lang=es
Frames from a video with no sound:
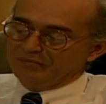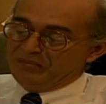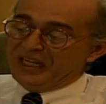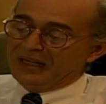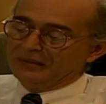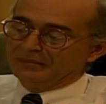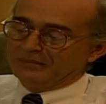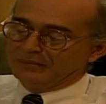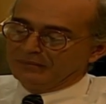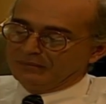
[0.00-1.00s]
Mira,
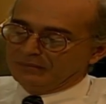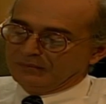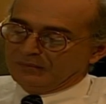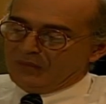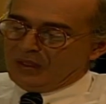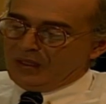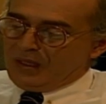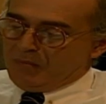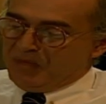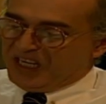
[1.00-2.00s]

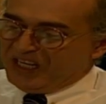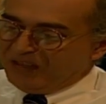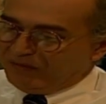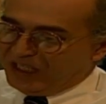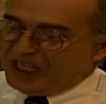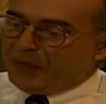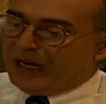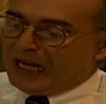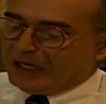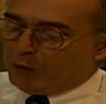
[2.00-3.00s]
mi cliente iba
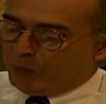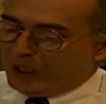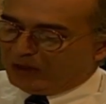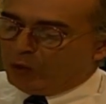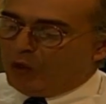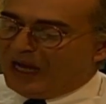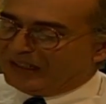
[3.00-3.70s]
al aeropuerto a